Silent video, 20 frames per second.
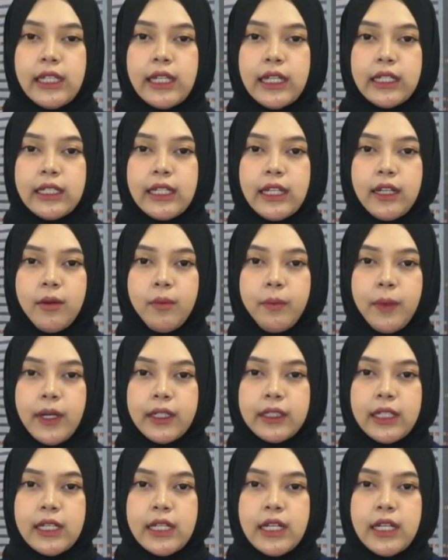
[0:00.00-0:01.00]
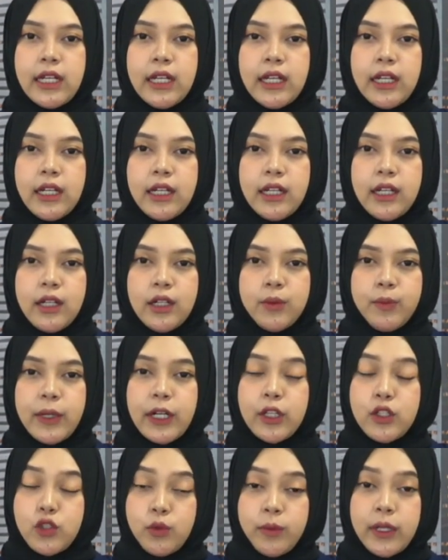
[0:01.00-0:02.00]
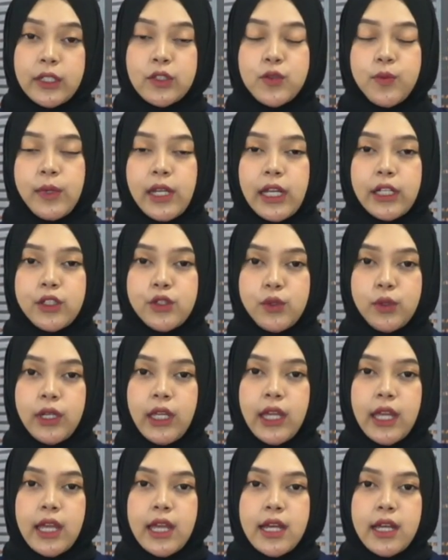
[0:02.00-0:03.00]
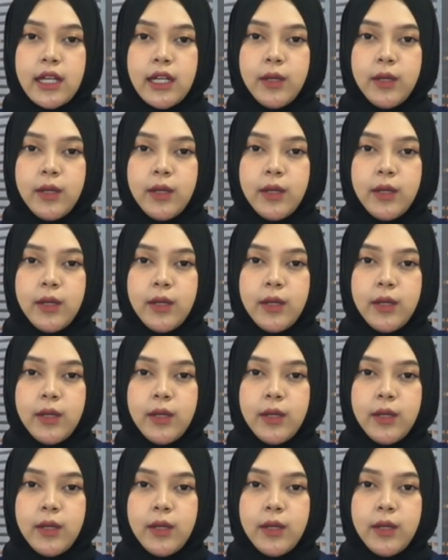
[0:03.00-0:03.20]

3, dan 4 pada Jumat 9 Juni.